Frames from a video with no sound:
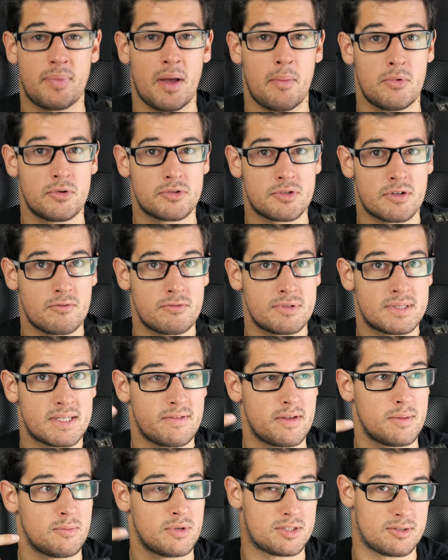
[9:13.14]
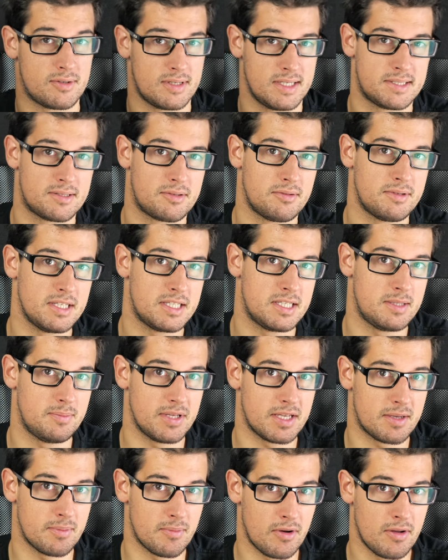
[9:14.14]
pas besoin vous savez moi sur les Sony
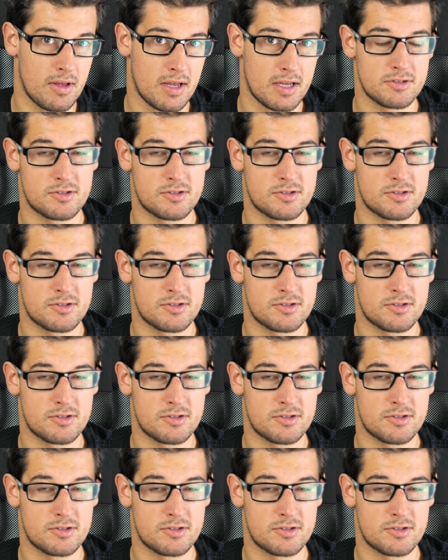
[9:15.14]
typiquement